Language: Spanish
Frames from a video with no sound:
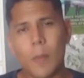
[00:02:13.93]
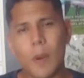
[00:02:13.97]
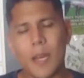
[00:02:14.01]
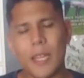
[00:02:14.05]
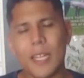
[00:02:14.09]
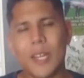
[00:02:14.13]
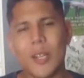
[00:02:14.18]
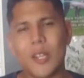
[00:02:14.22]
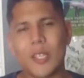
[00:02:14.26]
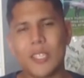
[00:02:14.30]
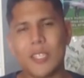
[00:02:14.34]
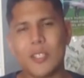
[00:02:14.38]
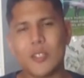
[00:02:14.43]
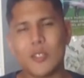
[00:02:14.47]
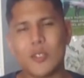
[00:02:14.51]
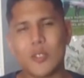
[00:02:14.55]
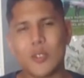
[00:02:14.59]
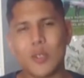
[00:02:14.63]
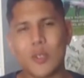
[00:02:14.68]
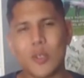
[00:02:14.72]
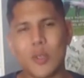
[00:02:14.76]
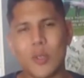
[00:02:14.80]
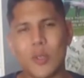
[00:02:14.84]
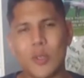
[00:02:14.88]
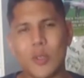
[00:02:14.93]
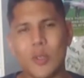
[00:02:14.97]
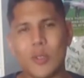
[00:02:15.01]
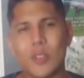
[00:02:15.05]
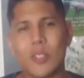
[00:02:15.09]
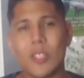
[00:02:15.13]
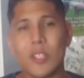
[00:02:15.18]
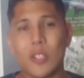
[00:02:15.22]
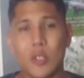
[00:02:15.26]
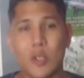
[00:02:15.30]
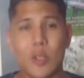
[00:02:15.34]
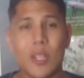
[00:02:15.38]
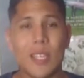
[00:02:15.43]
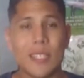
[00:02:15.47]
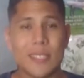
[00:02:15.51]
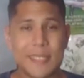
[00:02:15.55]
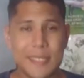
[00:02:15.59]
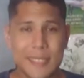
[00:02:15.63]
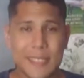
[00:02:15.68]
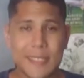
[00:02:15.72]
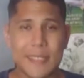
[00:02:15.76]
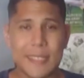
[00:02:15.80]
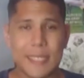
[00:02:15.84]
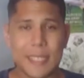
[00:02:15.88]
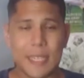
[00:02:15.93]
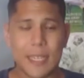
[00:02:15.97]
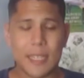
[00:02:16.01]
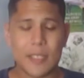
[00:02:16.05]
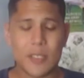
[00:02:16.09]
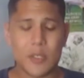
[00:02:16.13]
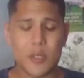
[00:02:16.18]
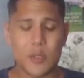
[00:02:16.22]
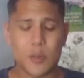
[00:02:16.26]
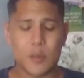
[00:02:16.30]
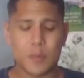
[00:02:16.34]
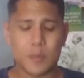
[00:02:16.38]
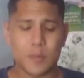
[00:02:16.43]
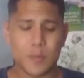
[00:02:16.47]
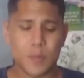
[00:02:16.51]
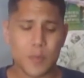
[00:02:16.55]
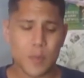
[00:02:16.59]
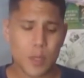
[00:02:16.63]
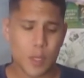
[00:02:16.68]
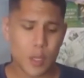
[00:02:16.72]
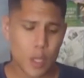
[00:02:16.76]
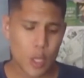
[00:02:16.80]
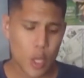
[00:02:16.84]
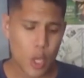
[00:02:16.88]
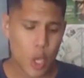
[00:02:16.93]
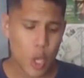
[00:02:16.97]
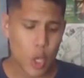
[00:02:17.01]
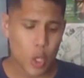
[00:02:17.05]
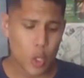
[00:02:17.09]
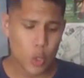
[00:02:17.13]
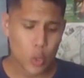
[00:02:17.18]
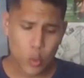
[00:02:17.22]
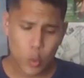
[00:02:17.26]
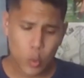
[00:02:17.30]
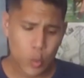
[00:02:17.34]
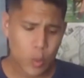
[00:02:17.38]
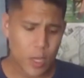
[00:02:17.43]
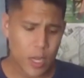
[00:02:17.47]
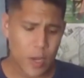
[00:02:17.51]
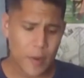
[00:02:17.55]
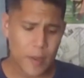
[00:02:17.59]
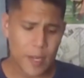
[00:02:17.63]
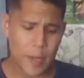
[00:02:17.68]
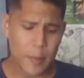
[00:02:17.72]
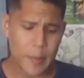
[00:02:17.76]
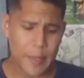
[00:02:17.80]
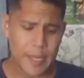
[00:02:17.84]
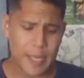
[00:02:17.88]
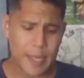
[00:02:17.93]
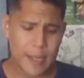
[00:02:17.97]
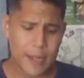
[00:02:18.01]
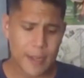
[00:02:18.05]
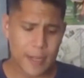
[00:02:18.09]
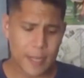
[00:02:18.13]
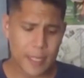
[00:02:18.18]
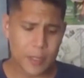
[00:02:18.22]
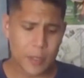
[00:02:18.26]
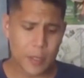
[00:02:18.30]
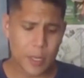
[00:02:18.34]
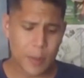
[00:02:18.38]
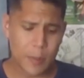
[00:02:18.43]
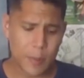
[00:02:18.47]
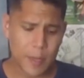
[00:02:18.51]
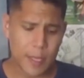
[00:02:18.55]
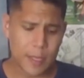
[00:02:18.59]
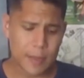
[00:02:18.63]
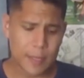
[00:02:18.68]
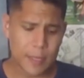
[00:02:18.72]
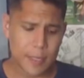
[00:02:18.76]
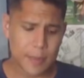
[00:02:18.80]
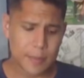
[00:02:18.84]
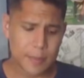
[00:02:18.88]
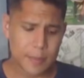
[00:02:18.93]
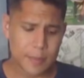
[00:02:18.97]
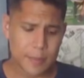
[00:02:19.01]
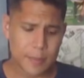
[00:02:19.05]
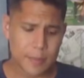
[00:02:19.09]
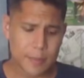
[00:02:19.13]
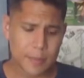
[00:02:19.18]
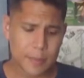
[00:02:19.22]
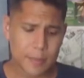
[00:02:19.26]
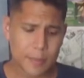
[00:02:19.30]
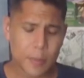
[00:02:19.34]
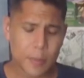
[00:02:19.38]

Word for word: Juan Pari ahora está en Chonchocoro donde dio la siguiente declaración. Nunca van a pillar el resto de la plata,